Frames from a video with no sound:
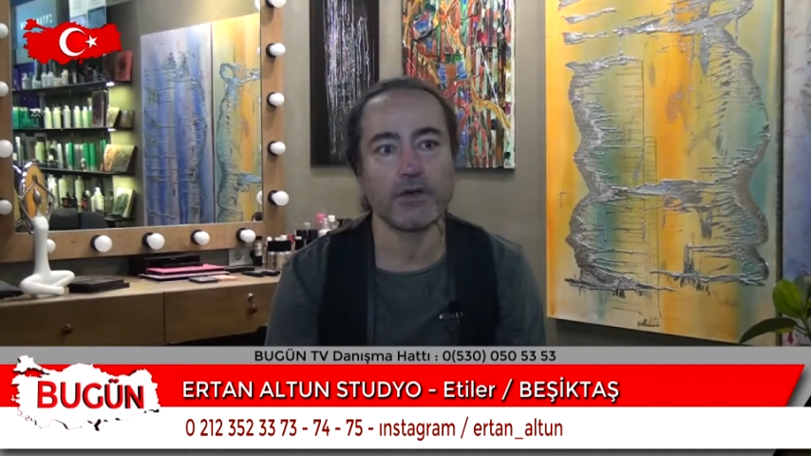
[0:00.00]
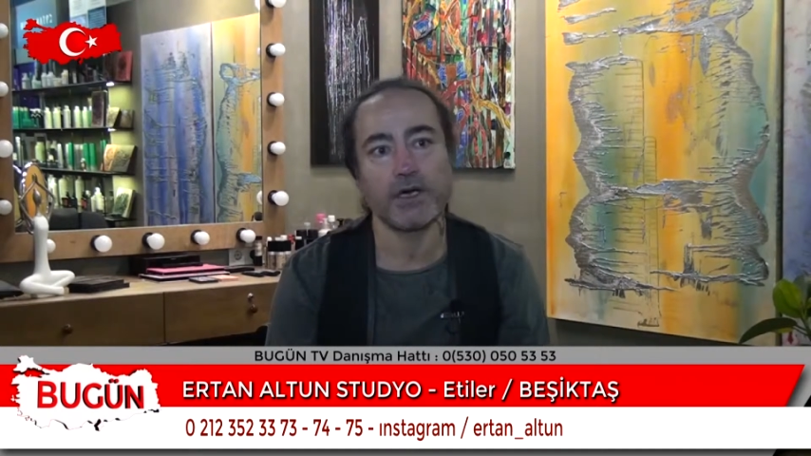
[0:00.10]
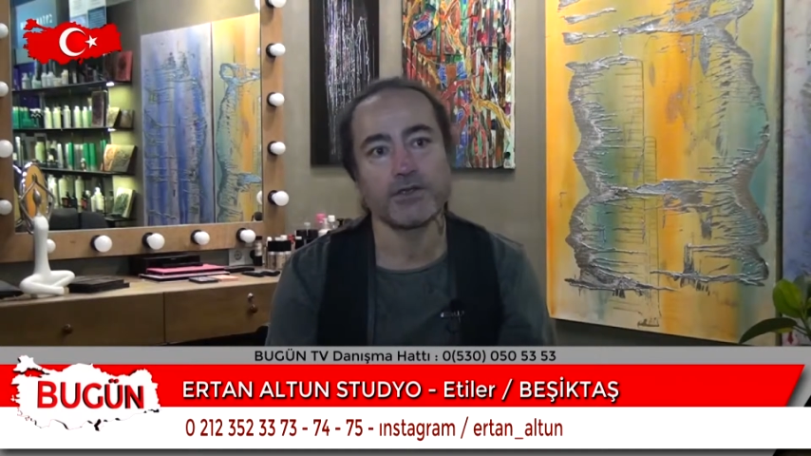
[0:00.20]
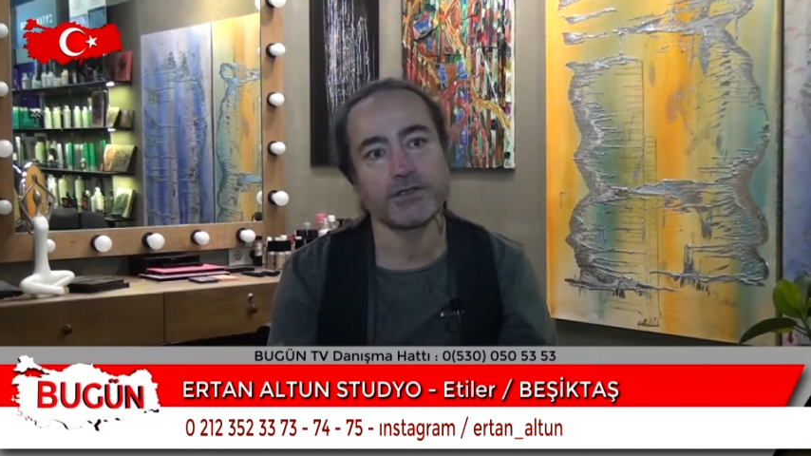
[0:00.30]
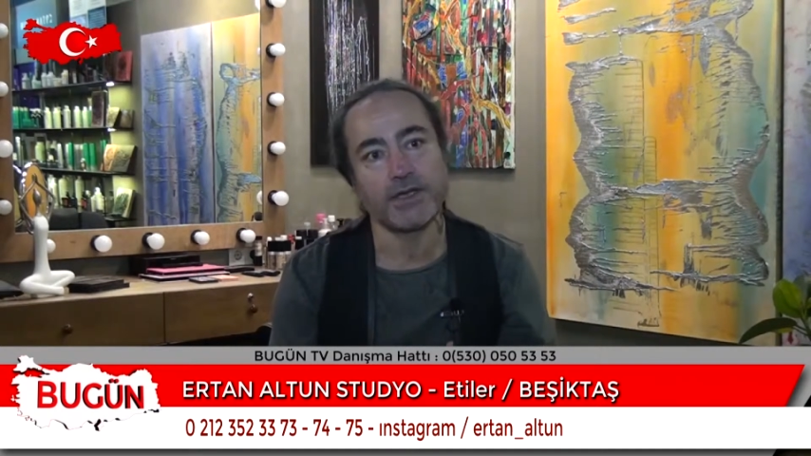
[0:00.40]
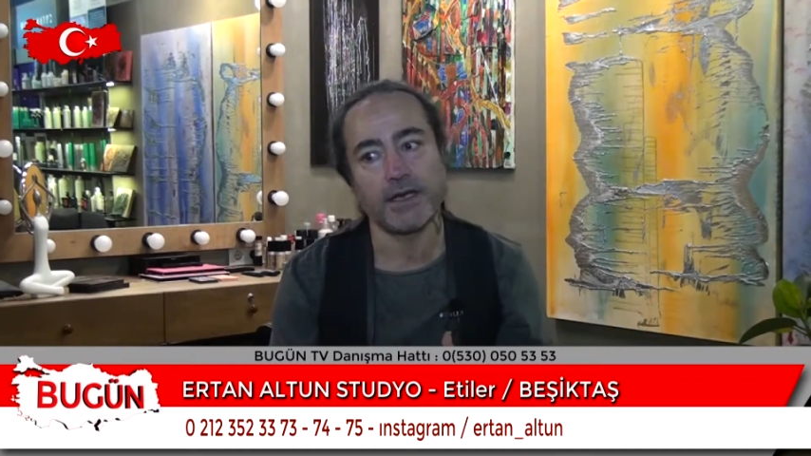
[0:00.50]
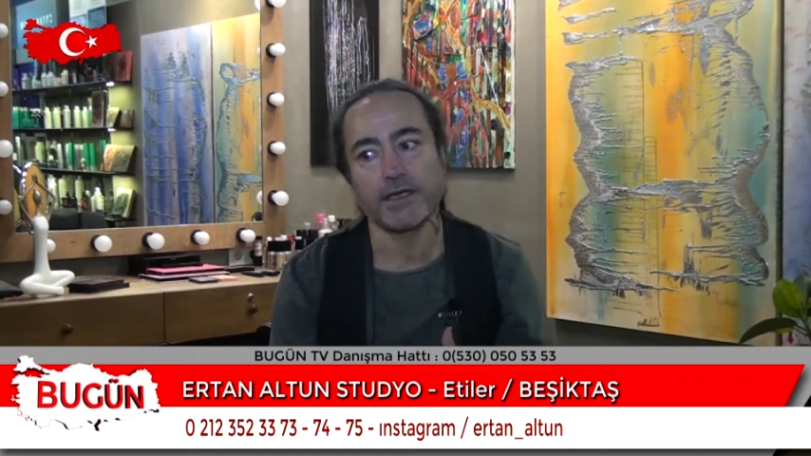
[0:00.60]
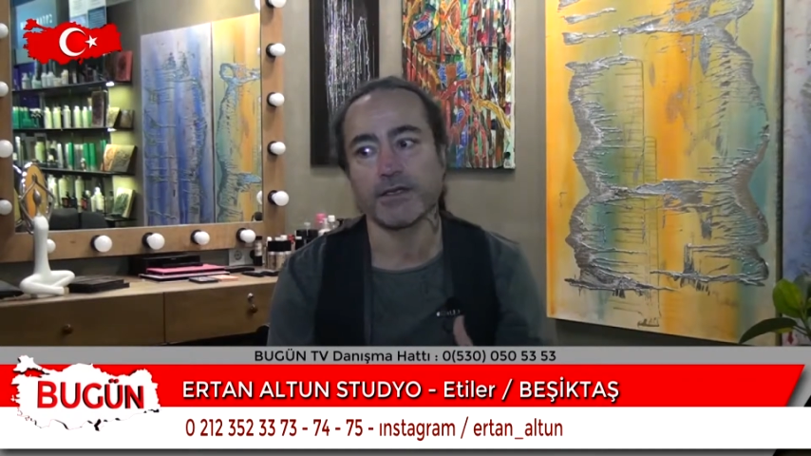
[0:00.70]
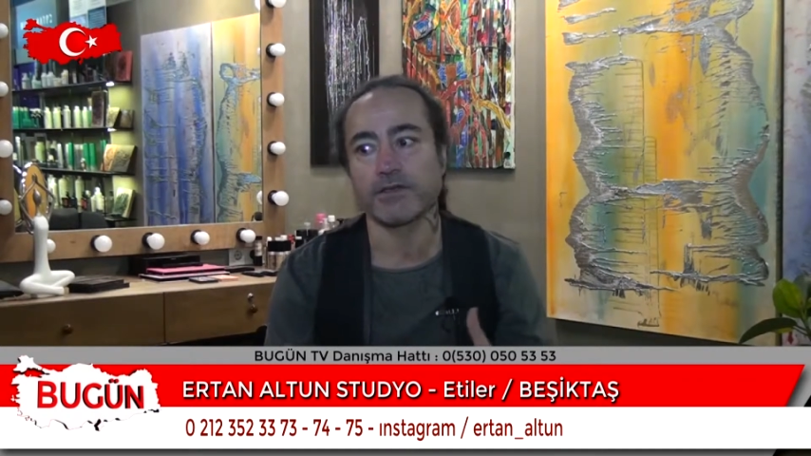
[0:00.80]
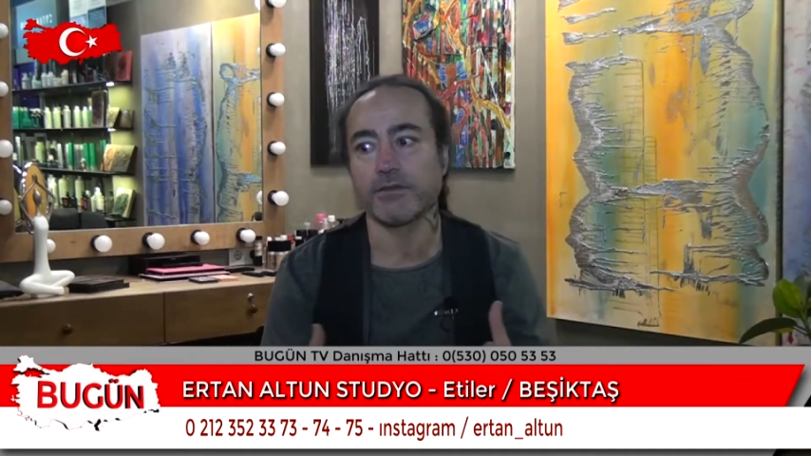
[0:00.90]
aç
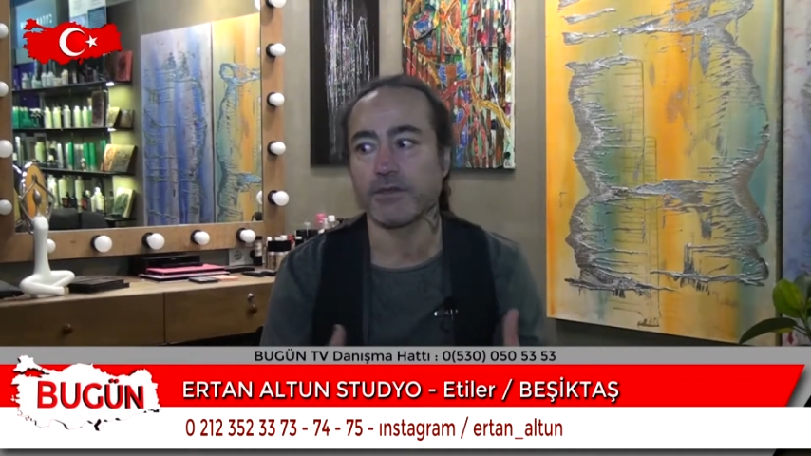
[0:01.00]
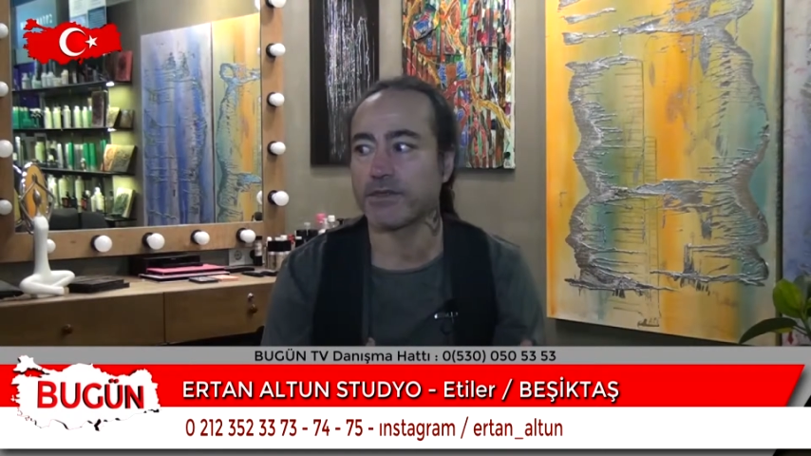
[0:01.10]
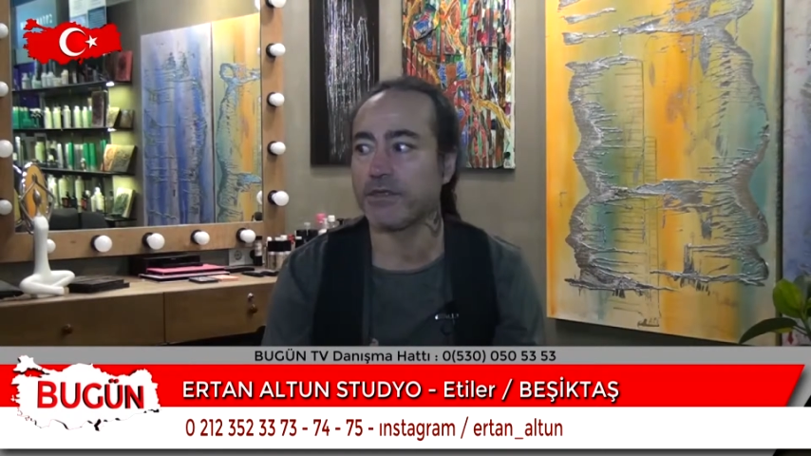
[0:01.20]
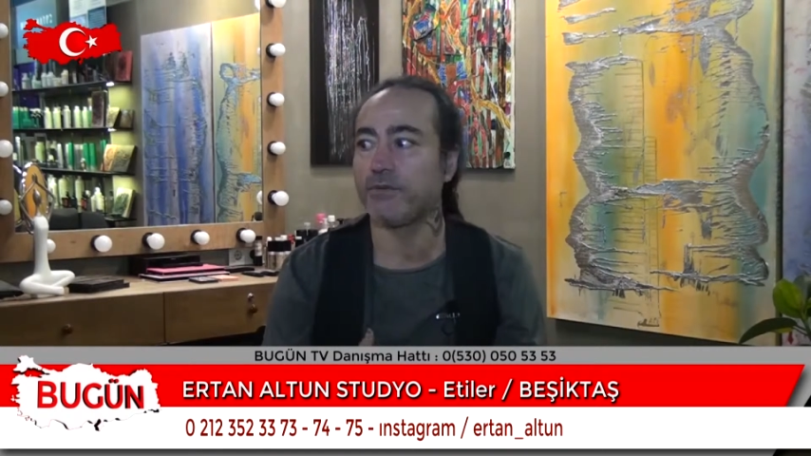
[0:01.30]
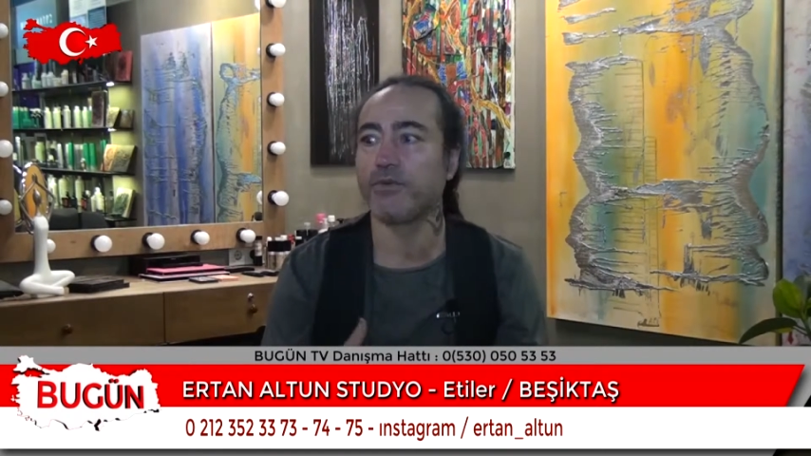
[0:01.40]
sergi atılmasına,